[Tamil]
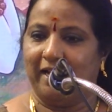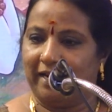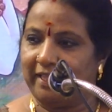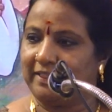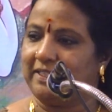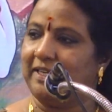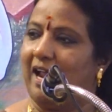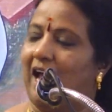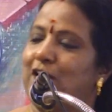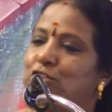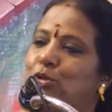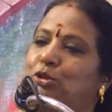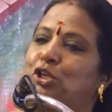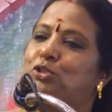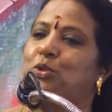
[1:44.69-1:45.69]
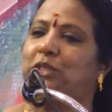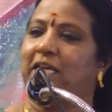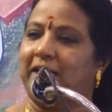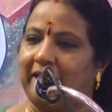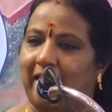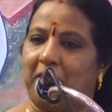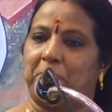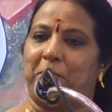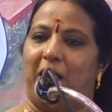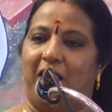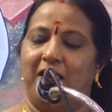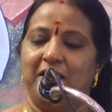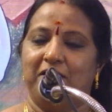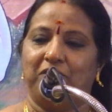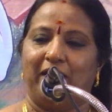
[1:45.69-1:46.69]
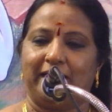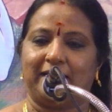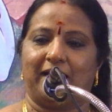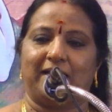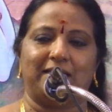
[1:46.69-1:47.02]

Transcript: எடுத்து நாலு சுத்த சுத்திக்கிட்டே இருப்பான் வீட்டுல